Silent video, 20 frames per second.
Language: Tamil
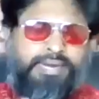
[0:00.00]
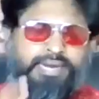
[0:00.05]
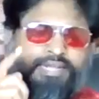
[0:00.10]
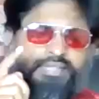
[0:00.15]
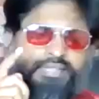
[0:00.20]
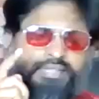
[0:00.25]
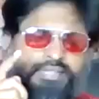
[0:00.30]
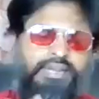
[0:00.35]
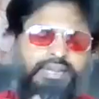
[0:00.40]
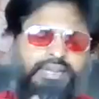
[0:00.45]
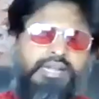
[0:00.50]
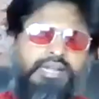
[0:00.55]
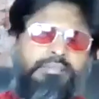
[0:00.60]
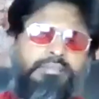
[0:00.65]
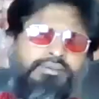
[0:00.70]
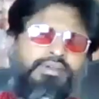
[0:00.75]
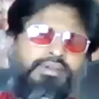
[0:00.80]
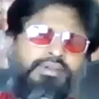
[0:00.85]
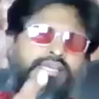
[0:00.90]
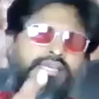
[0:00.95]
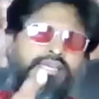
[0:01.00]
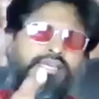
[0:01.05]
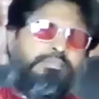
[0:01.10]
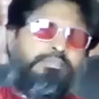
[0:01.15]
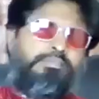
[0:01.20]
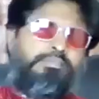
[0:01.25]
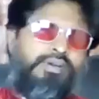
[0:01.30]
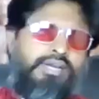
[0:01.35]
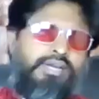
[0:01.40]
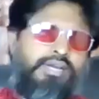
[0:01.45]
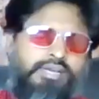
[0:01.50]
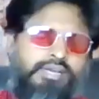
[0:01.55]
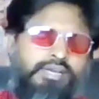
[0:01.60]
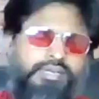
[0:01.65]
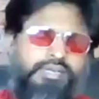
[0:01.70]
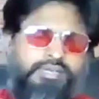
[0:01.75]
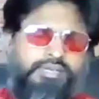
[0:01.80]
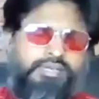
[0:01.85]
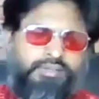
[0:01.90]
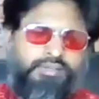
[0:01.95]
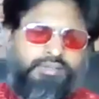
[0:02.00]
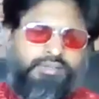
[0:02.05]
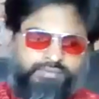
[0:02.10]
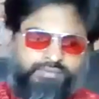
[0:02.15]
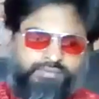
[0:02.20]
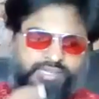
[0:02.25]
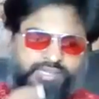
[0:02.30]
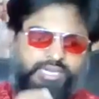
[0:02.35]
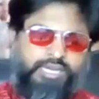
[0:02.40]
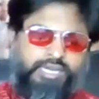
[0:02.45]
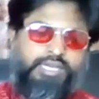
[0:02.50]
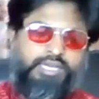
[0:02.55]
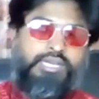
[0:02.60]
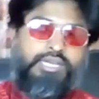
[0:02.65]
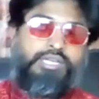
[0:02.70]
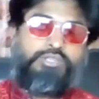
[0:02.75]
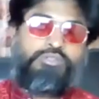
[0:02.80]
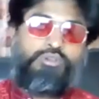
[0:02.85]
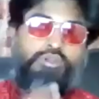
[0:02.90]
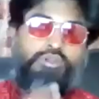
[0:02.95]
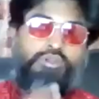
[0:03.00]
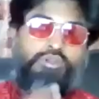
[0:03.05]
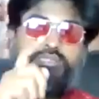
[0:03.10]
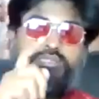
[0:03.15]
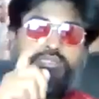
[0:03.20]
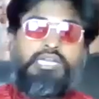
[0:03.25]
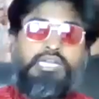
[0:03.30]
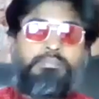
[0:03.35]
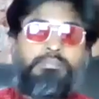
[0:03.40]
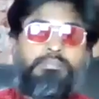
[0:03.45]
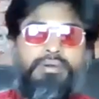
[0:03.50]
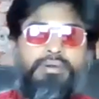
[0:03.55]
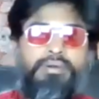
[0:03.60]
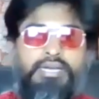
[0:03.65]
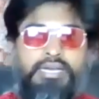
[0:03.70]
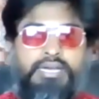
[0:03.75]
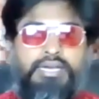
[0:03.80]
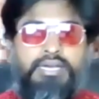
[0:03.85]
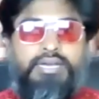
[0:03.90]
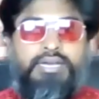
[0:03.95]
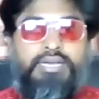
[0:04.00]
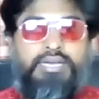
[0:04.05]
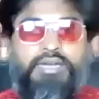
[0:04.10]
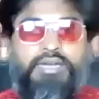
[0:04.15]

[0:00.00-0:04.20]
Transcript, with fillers: மனம் தளராம வேலைக்கு போங்க இல்ல வீட்லயே தொழிலை ஸ்டார்ட் பண்ணுங்க